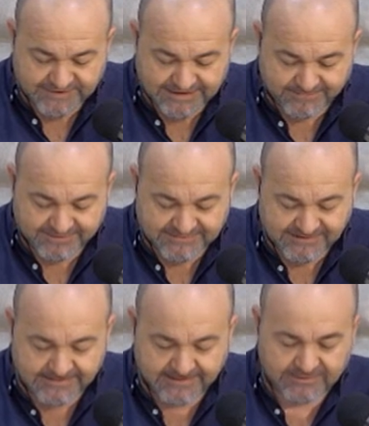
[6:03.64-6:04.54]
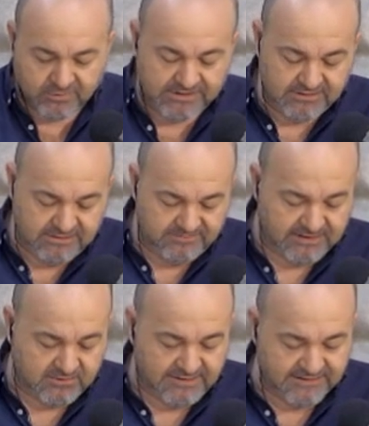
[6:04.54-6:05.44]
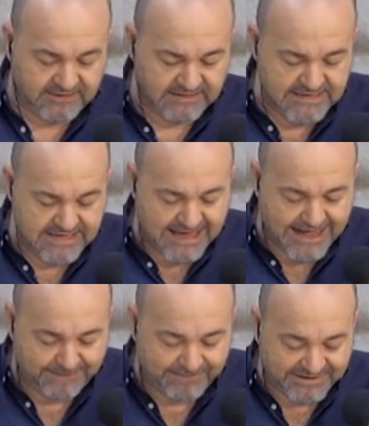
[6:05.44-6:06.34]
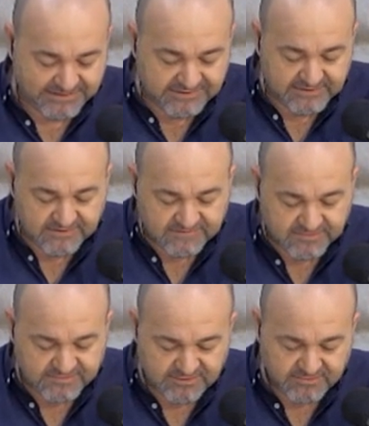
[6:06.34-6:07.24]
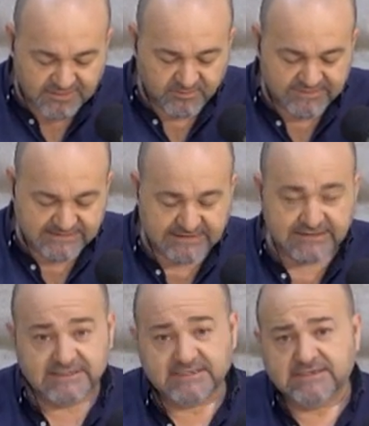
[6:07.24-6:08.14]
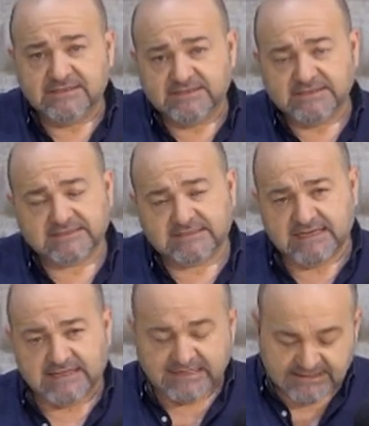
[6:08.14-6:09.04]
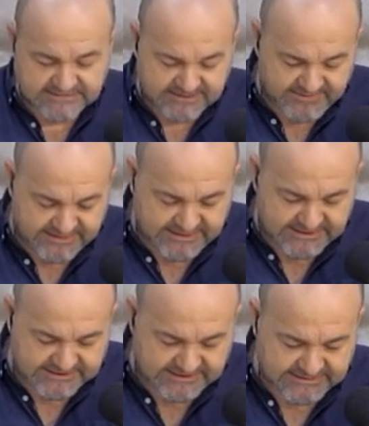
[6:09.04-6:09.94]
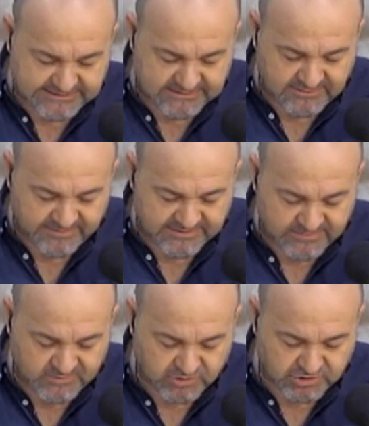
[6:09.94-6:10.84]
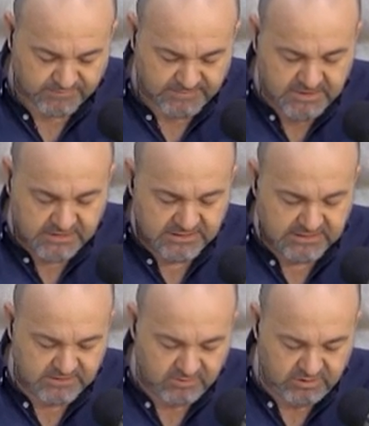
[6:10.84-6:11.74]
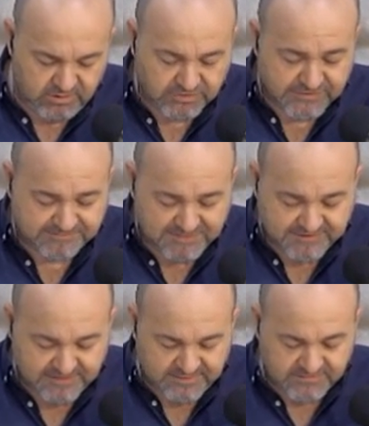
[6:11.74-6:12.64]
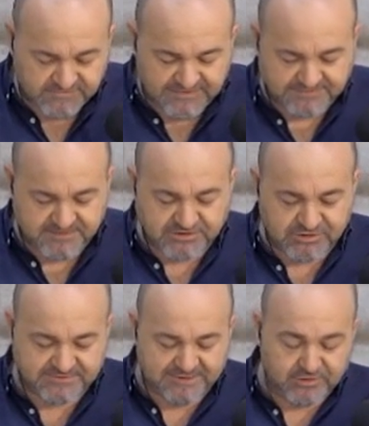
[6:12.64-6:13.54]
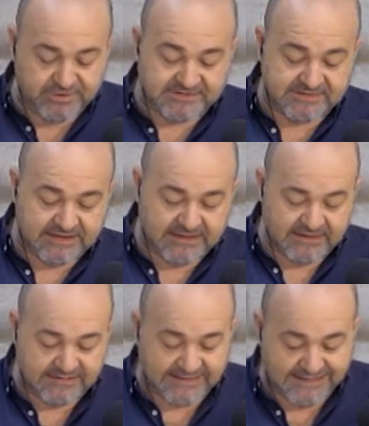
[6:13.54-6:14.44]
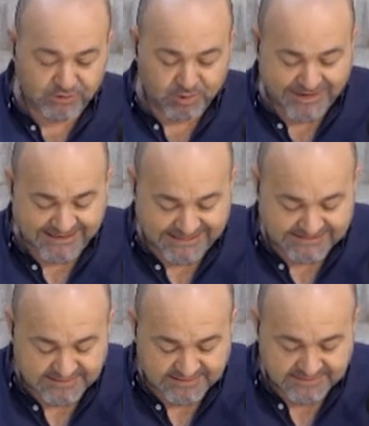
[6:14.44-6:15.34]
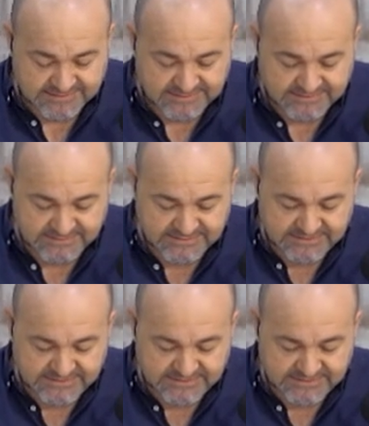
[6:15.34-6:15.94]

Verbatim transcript: capital, en el Colegio La Inmaculada. Aparecía destrozado a la vuelta de esta Semana Santa. Lo lamentamos mucho. Y bueno, los desplazamientos de las personas mayores a el cano a casa de